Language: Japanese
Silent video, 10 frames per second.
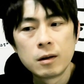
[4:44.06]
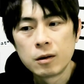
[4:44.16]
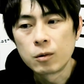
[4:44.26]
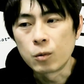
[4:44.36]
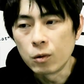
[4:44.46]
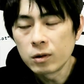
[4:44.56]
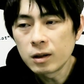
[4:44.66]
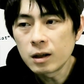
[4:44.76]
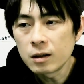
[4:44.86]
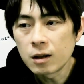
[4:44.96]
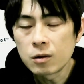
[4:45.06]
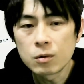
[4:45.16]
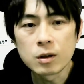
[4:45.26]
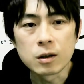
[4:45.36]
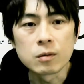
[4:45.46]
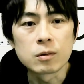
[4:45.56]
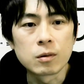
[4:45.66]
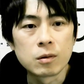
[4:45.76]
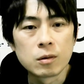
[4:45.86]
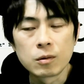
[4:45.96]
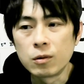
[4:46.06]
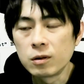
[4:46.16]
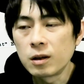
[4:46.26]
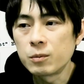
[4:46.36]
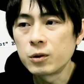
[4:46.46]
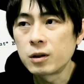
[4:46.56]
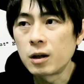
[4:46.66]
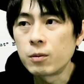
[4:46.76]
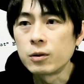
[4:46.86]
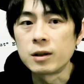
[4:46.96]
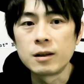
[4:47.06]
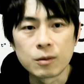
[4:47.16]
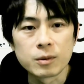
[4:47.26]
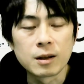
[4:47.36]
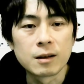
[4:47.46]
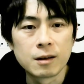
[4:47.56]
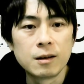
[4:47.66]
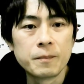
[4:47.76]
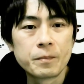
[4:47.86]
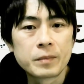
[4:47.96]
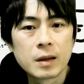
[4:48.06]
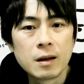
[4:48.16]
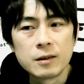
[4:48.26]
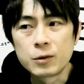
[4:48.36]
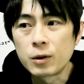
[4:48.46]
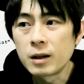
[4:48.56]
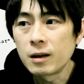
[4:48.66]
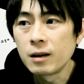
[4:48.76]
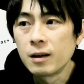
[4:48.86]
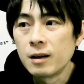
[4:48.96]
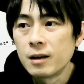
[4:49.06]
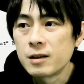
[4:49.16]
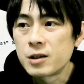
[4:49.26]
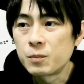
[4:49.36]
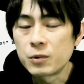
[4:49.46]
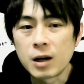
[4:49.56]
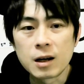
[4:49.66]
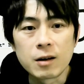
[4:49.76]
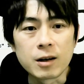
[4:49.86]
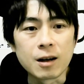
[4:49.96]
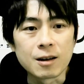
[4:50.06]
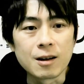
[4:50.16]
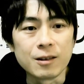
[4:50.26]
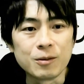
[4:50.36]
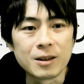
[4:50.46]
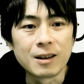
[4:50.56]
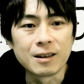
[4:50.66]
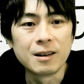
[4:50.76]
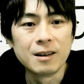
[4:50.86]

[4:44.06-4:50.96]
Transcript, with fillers: こんなに適当でいいのと。こんなぶっきらぼうでいいのみたいな。それでチップ払わなあかんのみたいな。